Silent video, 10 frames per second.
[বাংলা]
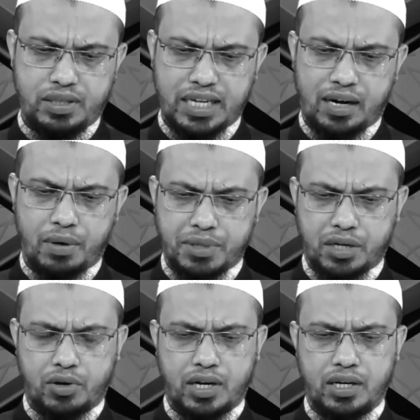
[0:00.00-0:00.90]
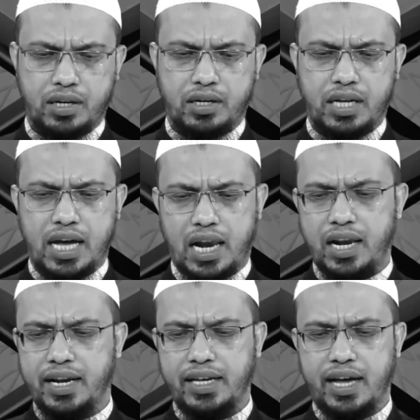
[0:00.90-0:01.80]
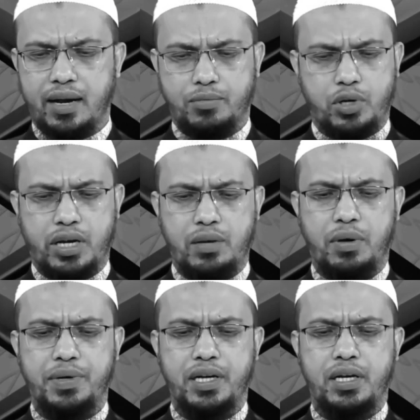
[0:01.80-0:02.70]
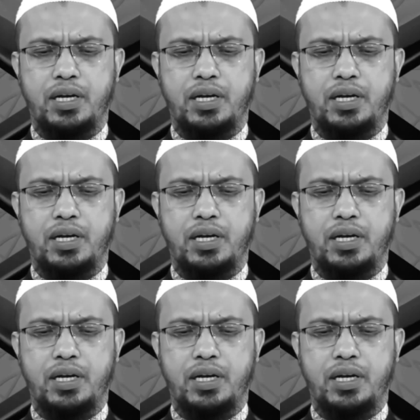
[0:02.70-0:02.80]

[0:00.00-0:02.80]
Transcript: যারা ব্যবসা করা কি হালাল নাকি হারাম সরকারিভাবে